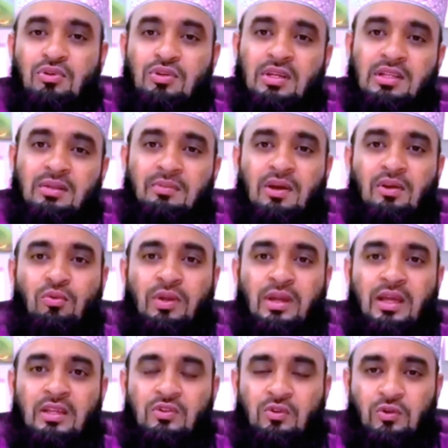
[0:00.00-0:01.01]
পশুর সাথে
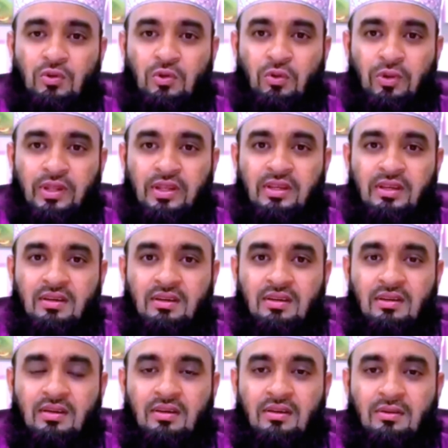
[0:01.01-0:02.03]
মানবিক আচরণ করি
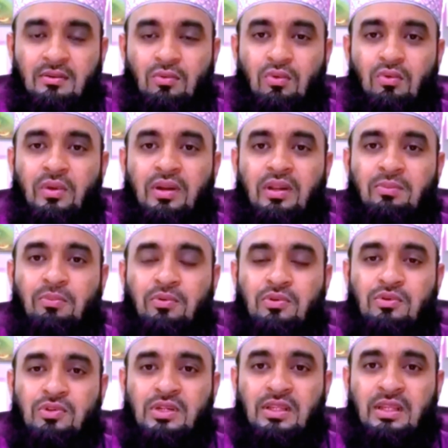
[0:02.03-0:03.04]
কুরবানির
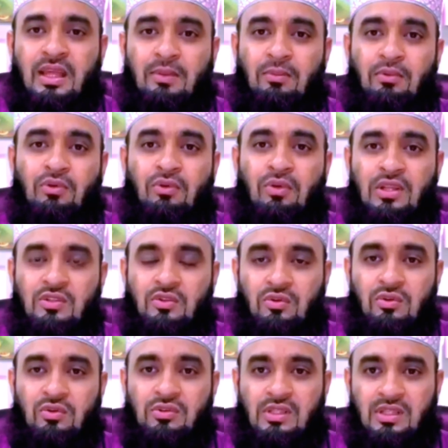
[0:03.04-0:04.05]
পশুর সাথে এমন কোনো
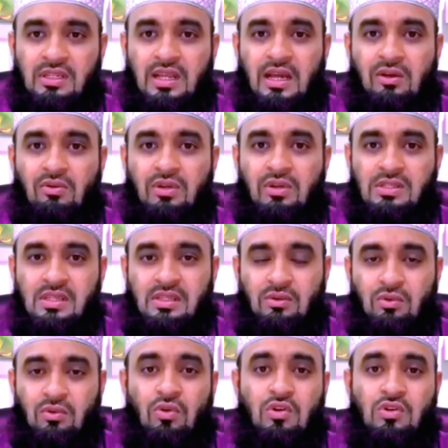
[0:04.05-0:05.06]
আচরণ যাতে না করি
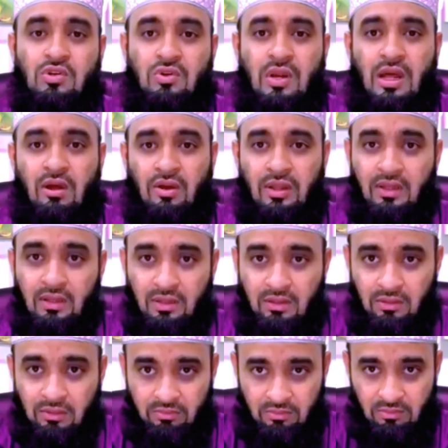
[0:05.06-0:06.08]
যাতে ওর কষ্ট না হয়
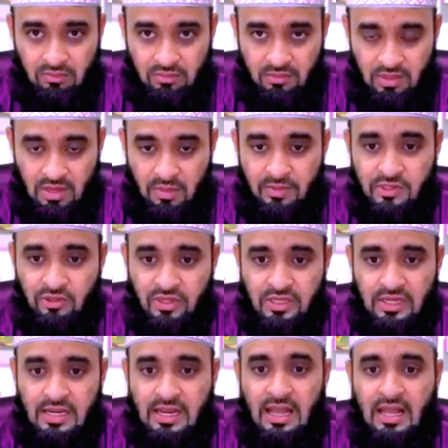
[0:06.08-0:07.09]
আমরা যেন
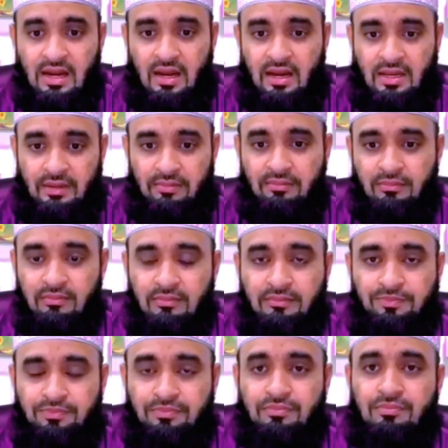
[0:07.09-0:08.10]
এটা খেয়াল রাখি
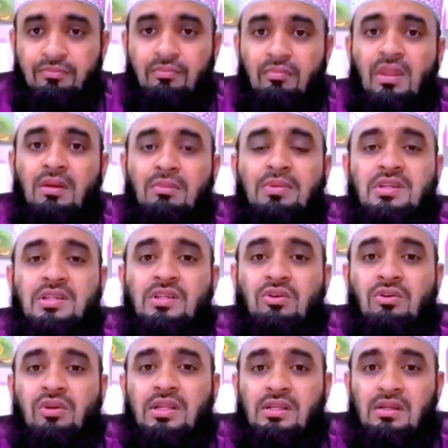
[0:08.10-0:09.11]

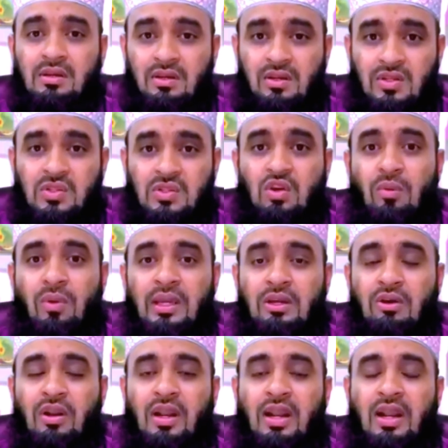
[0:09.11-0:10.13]
বিশেষ করে
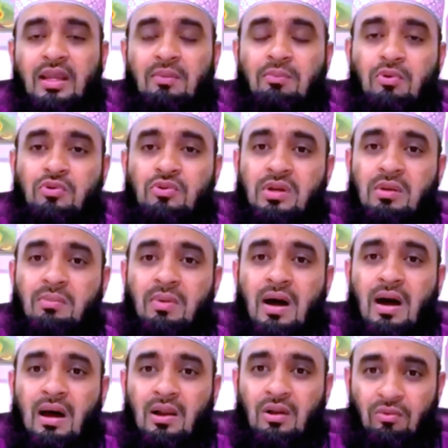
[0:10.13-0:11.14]
জবাই করার আগে পশুকে
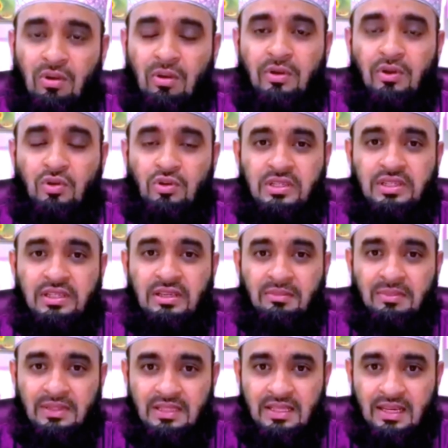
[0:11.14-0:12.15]
ভালোভাবে রশি
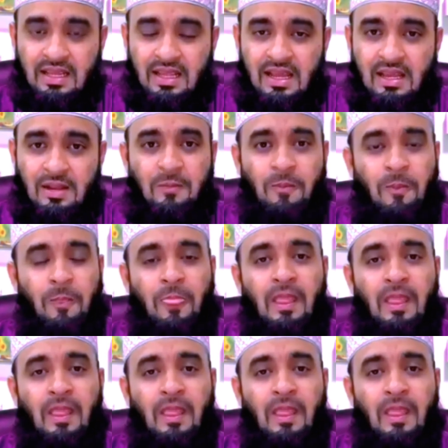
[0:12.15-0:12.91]
দিয়ে বেঁধে নেয়া